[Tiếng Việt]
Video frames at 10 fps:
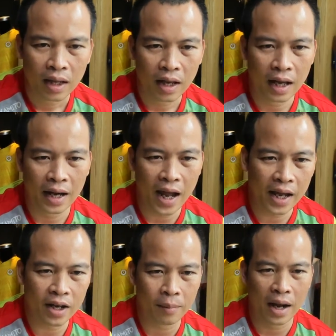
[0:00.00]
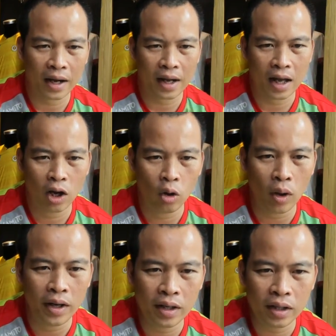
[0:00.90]
À đây, các bạn à,
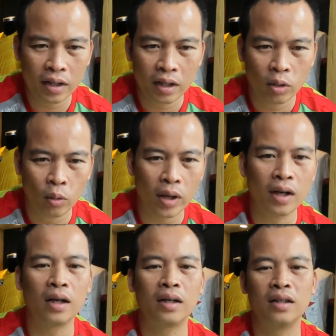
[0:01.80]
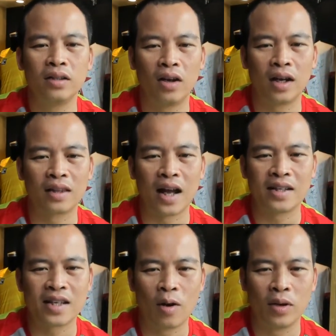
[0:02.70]
Luân Nguyễn Đức nói là tại
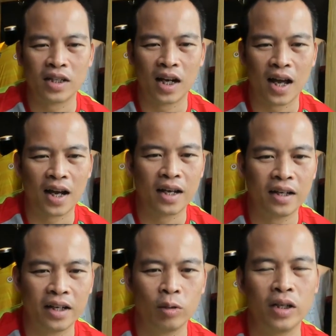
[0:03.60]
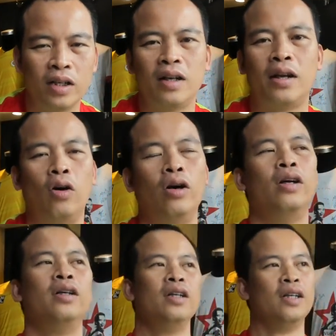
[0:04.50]
sao Hoàng Gia Lai lại được yêu thích hơn Hà Nội.
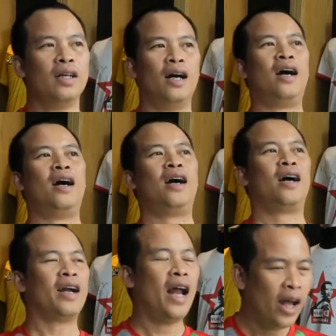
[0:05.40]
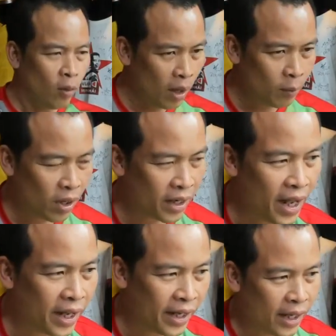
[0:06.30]
À, đây cũng là một lời
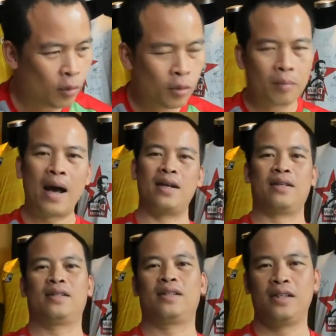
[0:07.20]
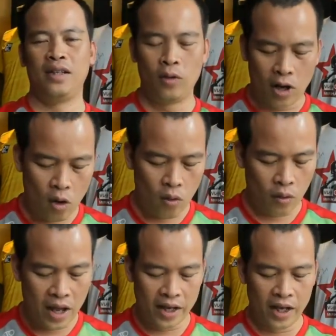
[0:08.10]
đề nghị của một bạn yêu cầu
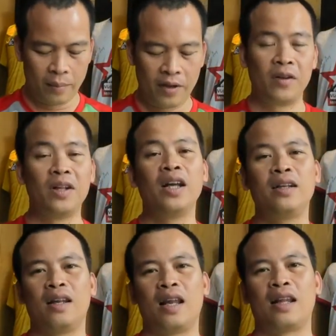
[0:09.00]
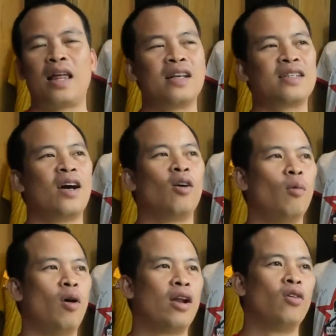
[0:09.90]
đề nghị mình phân tích là tại sao câu
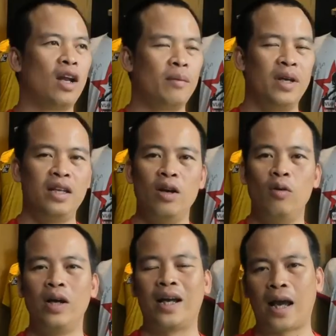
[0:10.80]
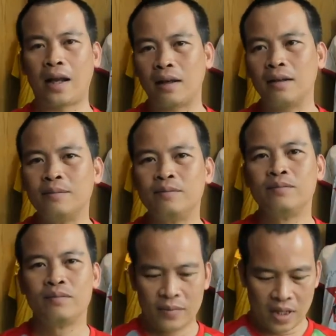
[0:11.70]
lạc bộ Hà Nội lại bị nhiều người ghét
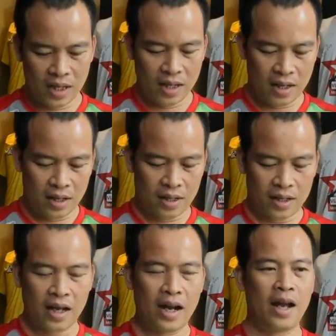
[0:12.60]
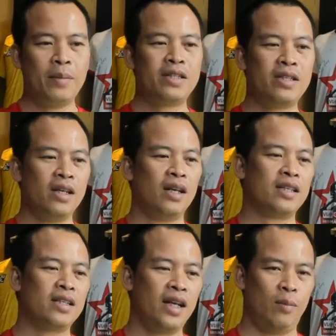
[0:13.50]
thì ờ, cái này mình xin là
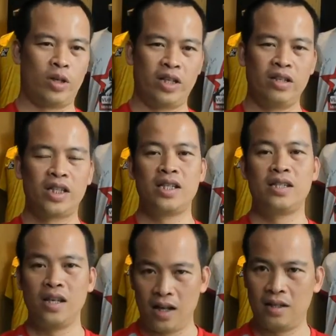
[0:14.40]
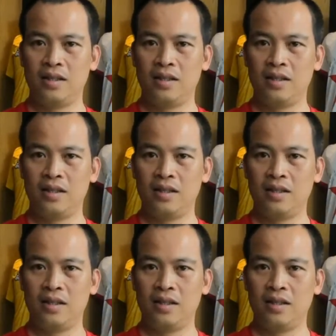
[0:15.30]
sẽ để một cái chương trình riêng